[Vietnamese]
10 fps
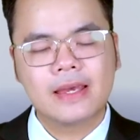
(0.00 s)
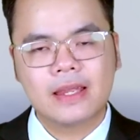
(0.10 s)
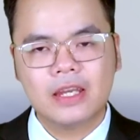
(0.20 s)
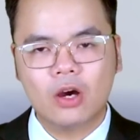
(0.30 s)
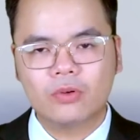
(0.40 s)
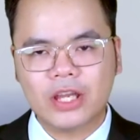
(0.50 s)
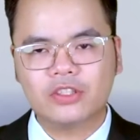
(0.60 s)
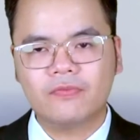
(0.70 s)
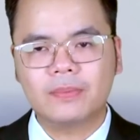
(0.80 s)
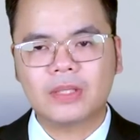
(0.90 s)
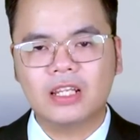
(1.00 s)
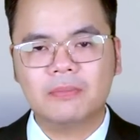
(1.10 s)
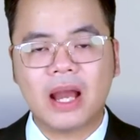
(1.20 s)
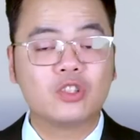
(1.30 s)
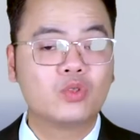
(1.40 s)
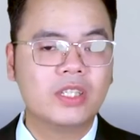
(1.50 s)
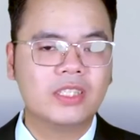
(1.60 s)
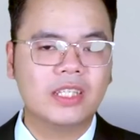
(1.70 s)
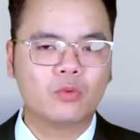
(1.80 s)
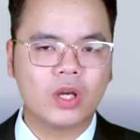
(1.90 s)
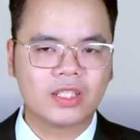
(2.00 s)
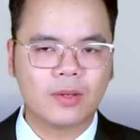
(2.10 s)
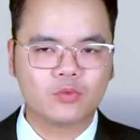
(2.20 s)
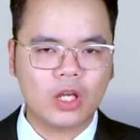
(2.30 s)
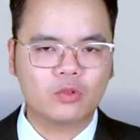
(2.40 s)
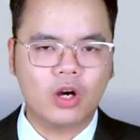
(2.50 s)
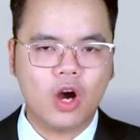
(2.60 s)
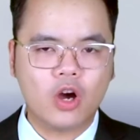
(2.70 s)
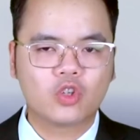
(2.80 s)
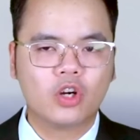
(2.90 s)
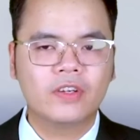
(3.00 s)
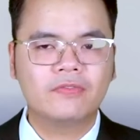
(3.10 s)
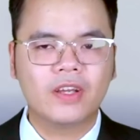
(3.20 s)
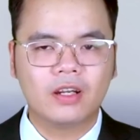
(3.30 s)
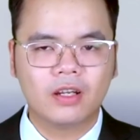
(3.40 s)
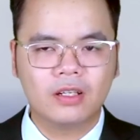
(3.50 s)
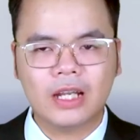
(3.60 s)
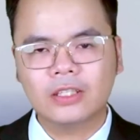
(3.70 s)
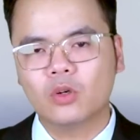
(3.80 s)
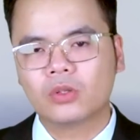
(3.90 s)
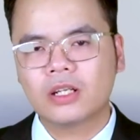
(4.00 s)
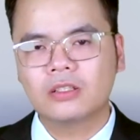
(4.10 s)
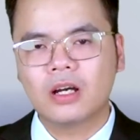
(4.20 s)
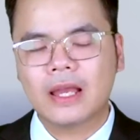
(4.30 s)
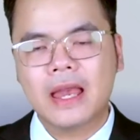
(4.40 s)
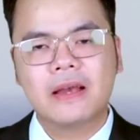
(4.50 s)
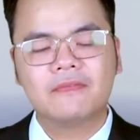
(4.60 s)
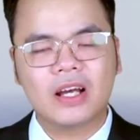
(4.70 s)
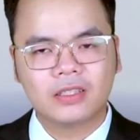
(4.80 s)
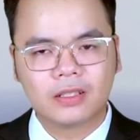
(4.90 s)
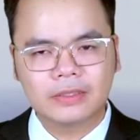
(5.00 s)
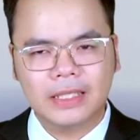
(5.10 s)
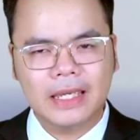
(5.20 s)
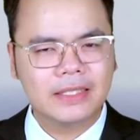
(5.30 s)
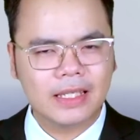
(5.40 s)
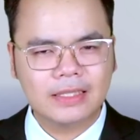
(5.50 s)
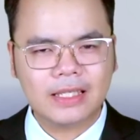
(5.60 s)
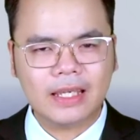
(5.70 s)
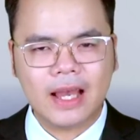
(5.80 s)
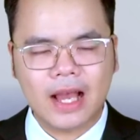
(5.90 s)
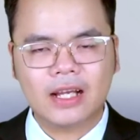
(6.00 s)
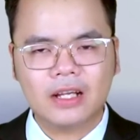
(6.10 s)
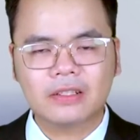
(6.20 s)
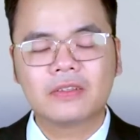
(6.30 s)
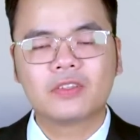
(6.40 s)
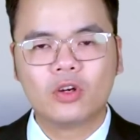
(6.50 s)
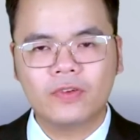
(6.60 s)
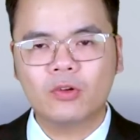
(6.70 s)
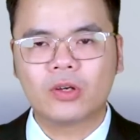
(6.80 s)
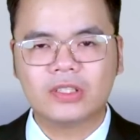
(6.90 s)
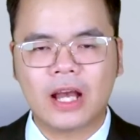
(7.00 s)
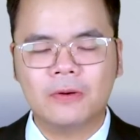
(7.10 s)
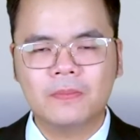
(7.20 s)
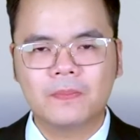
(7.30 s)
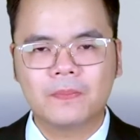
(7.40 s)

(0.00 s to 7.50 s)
Điều này cho phép Taliban duy trì quyền kiểm soát của họ đối với phần lớn lãnh thổ đất nước và thực thi chính sách hà khắc đối với luật Hồi giáo.